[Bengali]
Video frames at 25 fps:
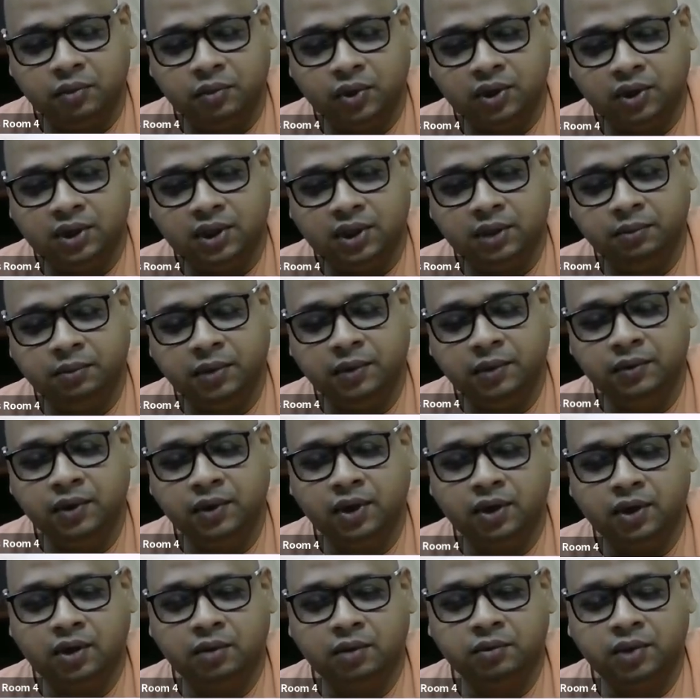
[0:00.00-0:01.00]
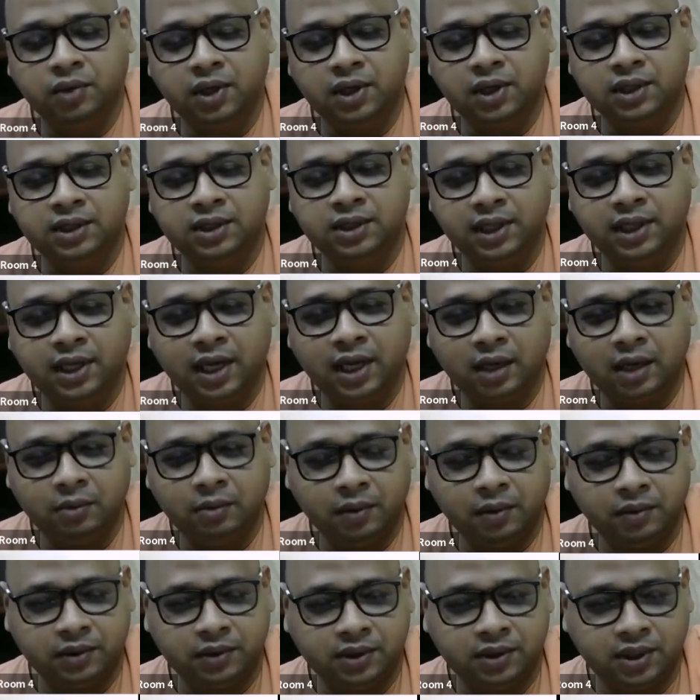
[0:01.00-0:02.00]
প্রত্যেক বিভিন্ন রকম ধরনের শিক্ষার
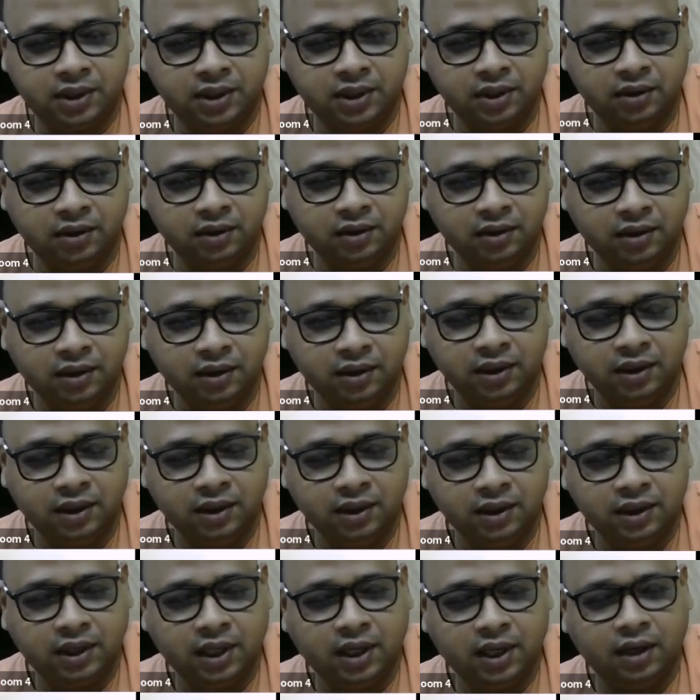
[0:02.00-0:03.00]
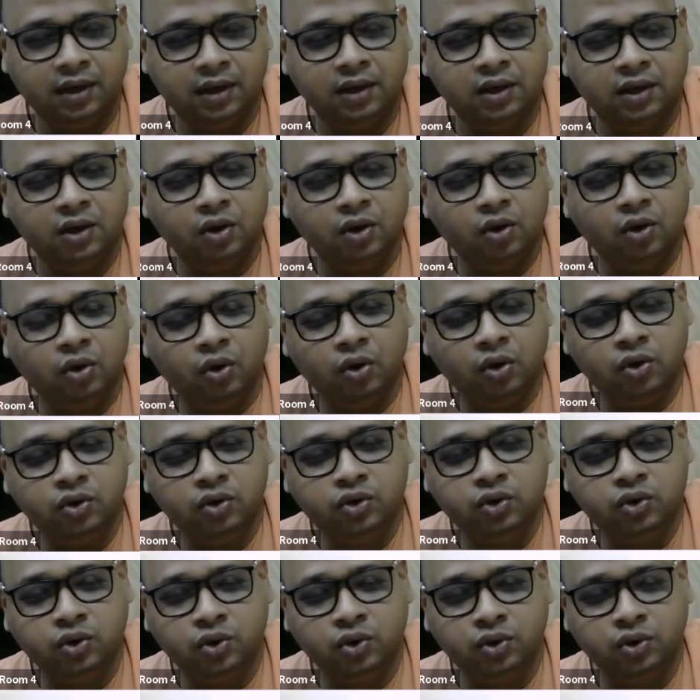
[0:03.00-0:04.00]
ব্যবস্থা ছিল তা
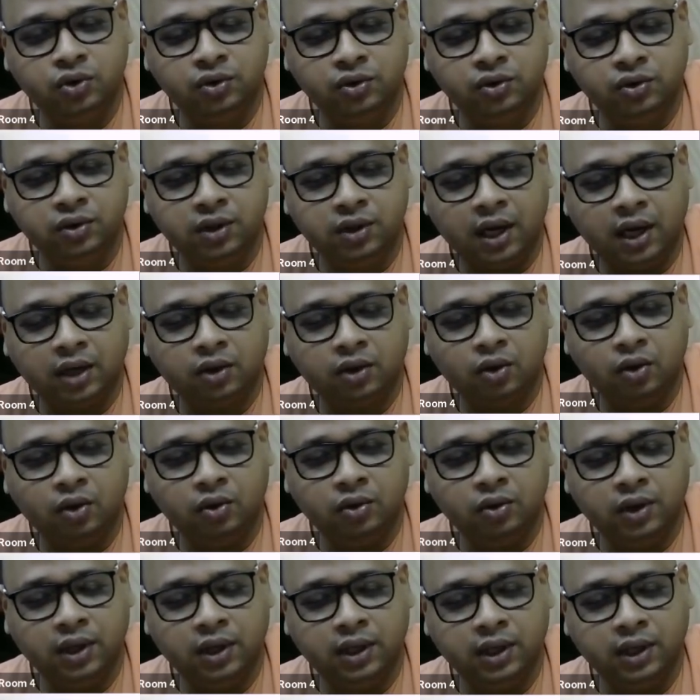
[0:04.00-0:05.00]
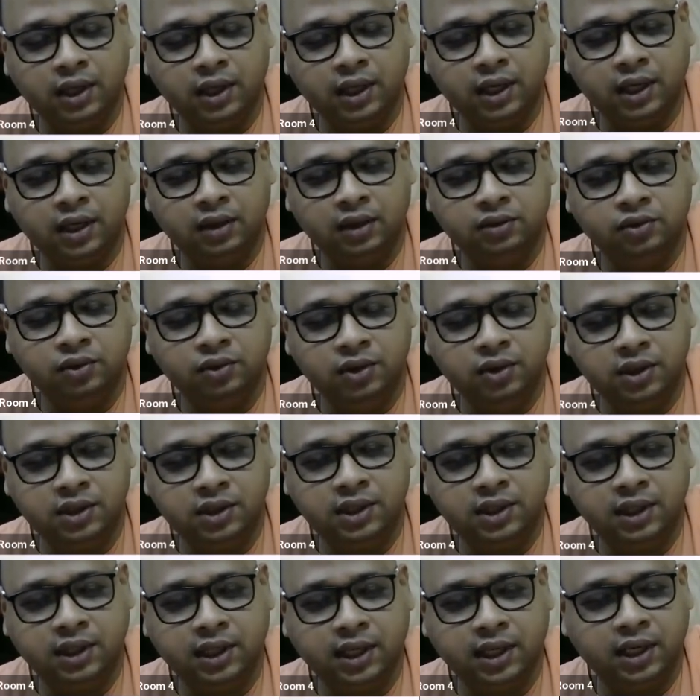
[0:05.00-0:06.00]
অর্জুন আর এরা
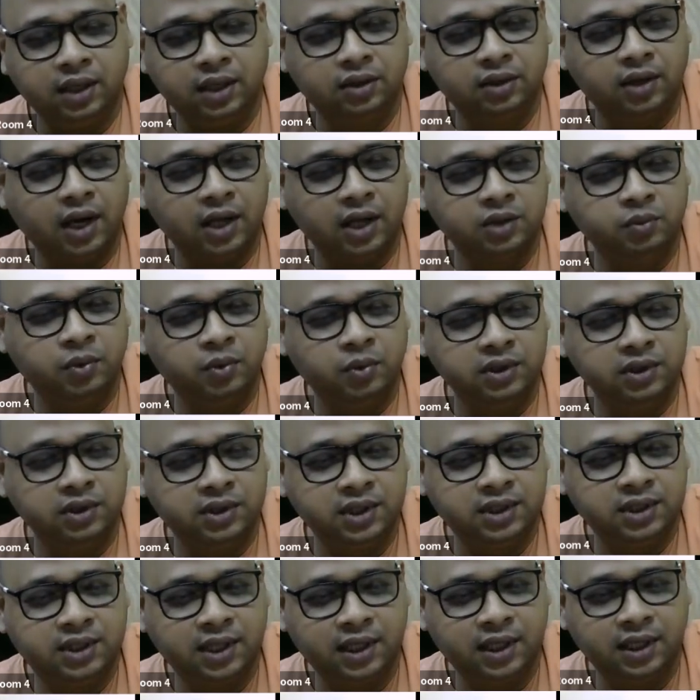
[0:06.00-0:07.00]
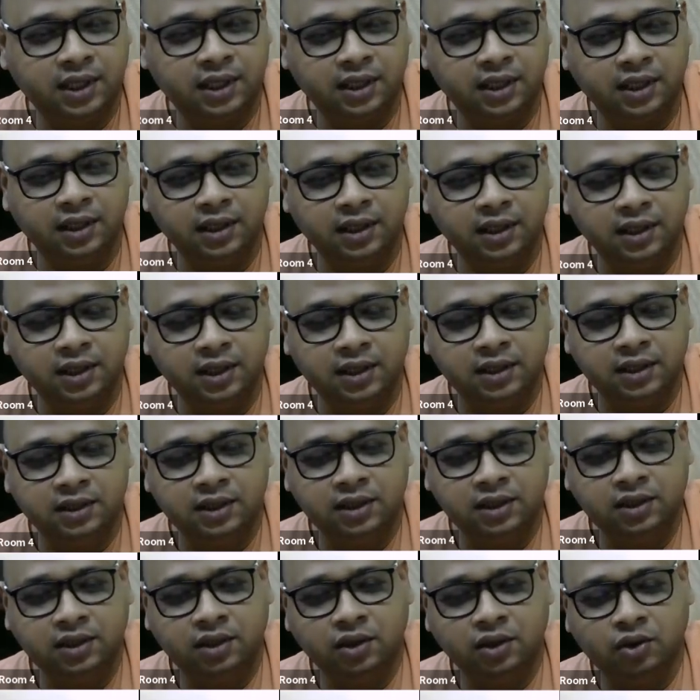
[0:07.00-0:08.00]
যুধিষ্ঠির এরা তো রাজবংশের ছেলে
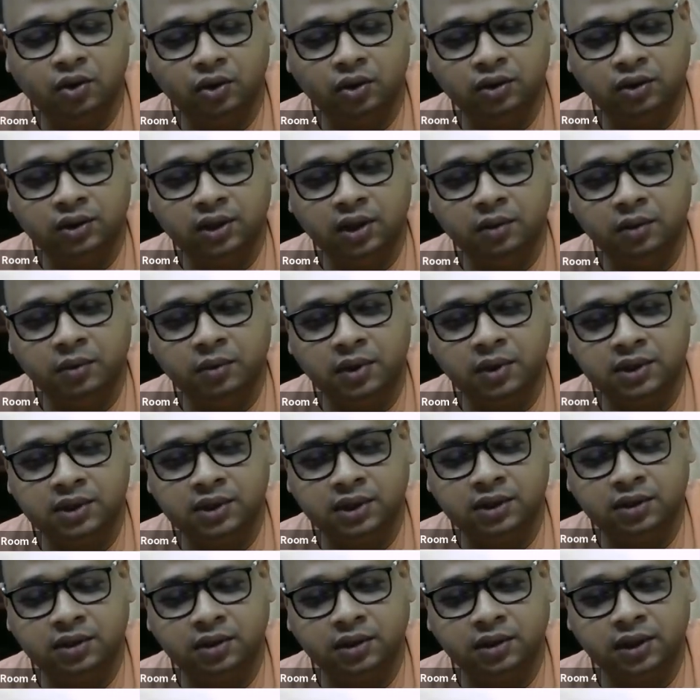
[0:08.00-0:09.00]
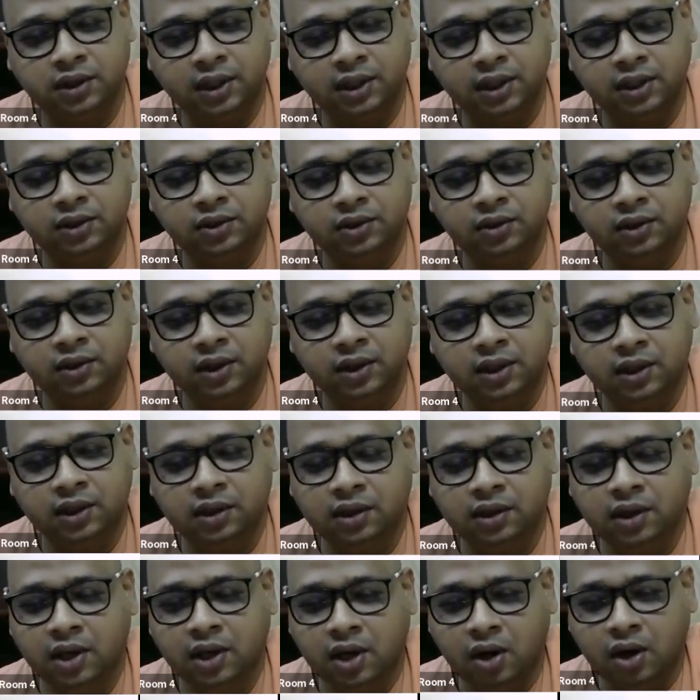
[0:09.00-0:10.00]
সেই জন্য ক্ষত্রিয় বংশের জন্য তাদের জন্য কি
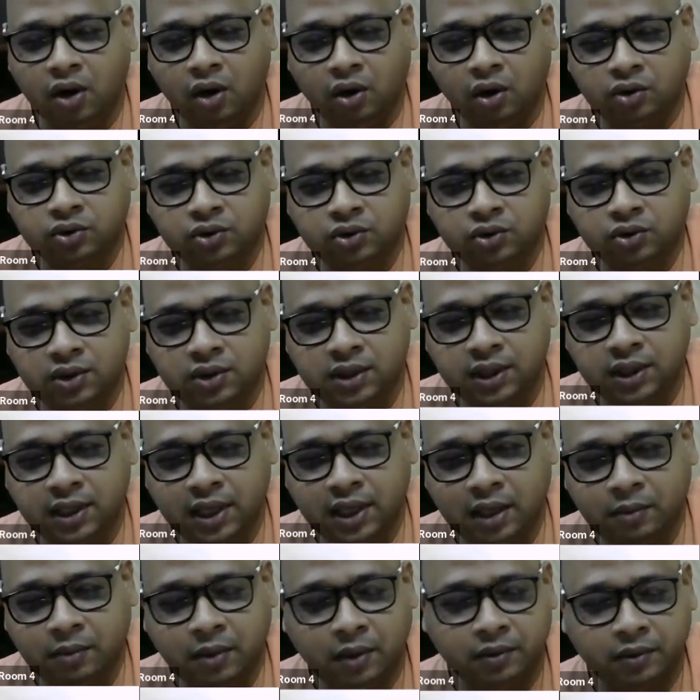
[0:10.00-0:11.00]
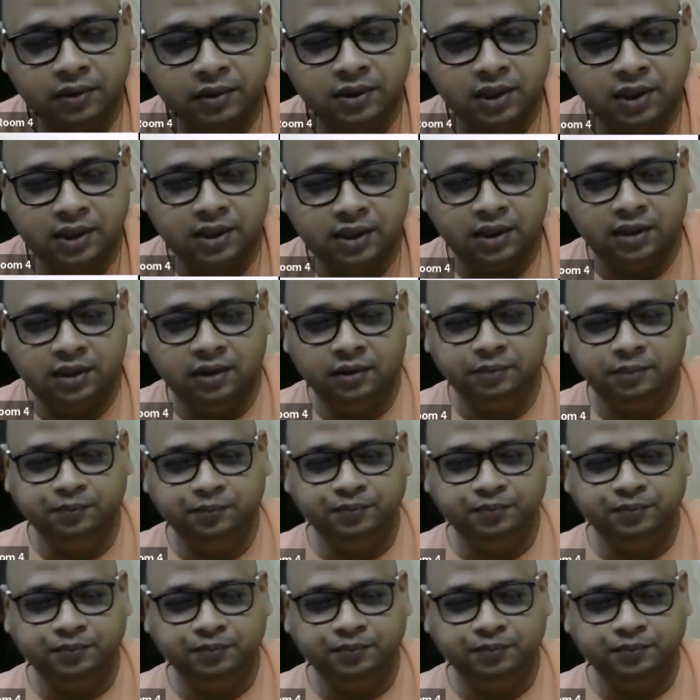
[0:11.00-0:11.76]
হলো অস্ত্র শিক্ষার ব্যবস্থা ছিল